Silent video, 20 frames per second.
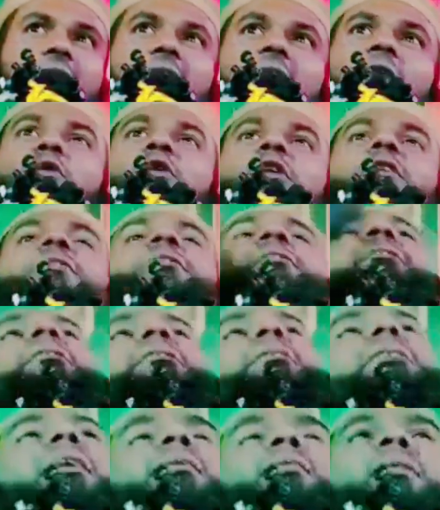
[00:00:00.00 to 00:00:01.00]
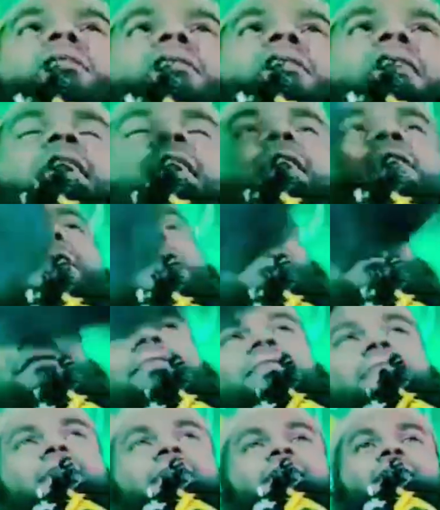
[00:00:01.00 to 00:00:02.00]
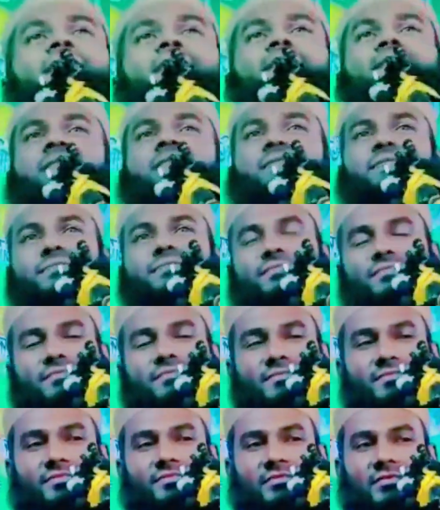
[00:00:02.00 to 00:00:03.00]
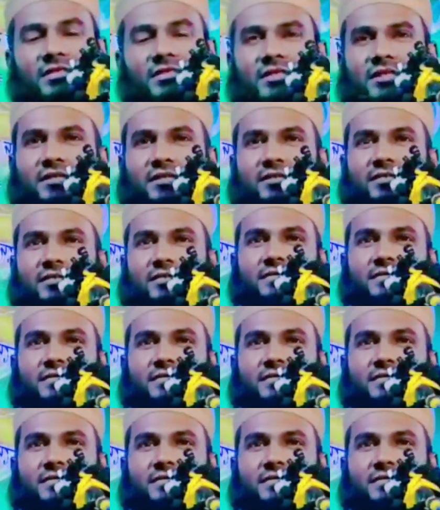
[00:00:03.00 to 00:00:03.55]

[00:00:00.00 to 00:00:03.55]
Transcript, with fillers: আরে ওই দিকে যা আমার দিকে কেন আসছি যে জি